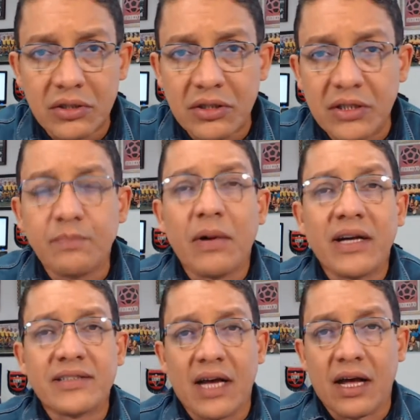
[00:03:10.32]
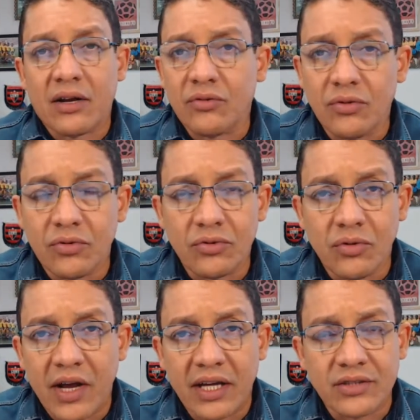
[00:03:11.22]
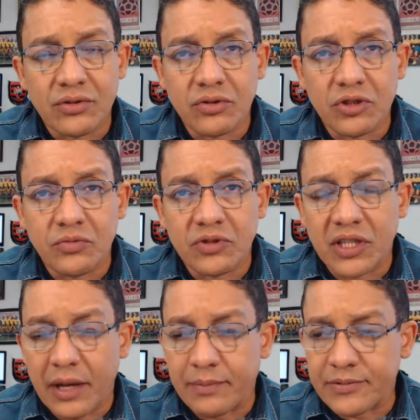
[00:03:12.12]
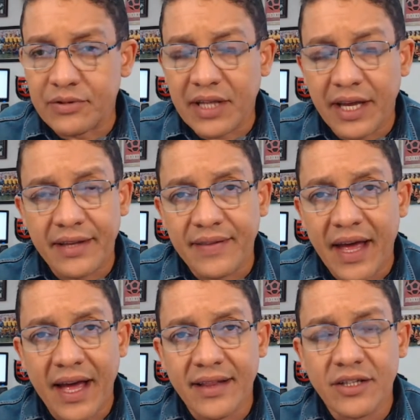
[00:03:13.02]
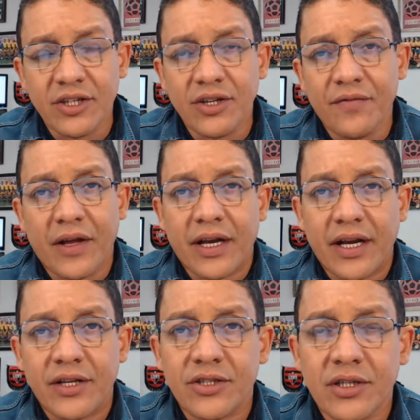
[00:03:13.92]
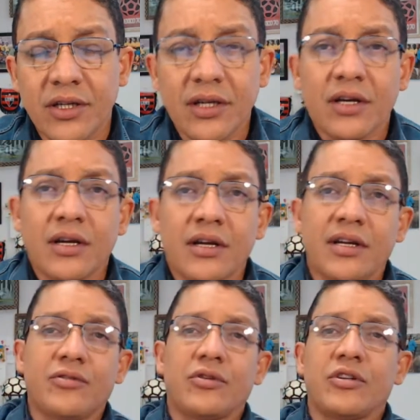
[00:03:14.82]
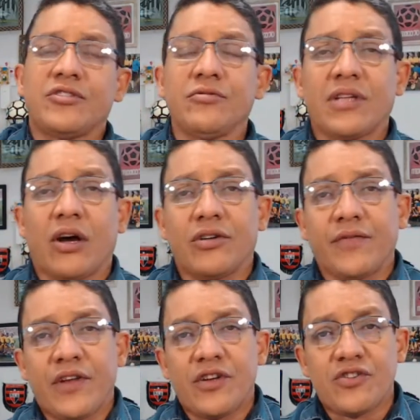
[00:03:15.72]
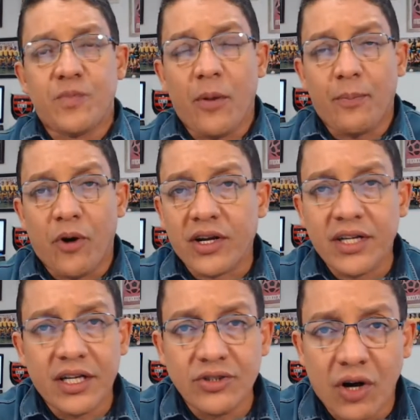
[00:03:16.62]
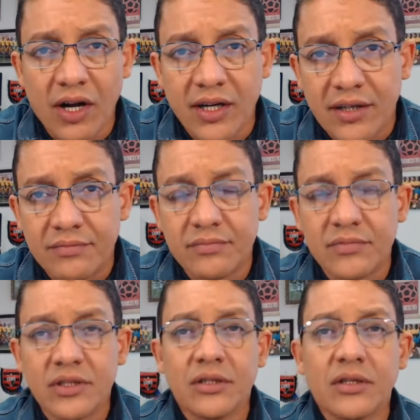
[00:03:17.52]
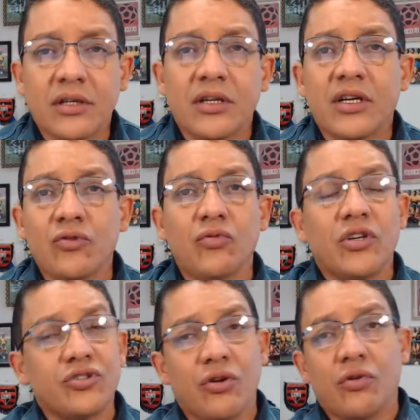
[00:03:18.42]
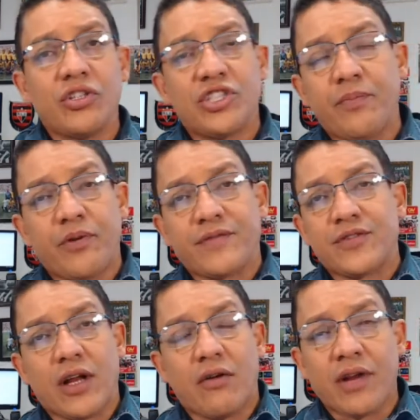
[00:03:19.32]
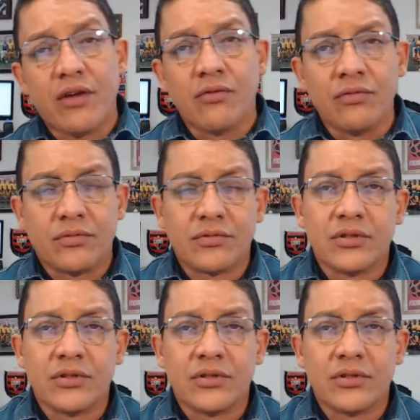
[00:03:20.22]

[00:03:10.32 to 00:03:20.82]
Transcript: que passaram no, no Goiás nos últimos tempos. Não tem nada de diferente. E trouxe um tal de Vinícius Popó que nem joga. E que nunca jogou em time profissional nenhum.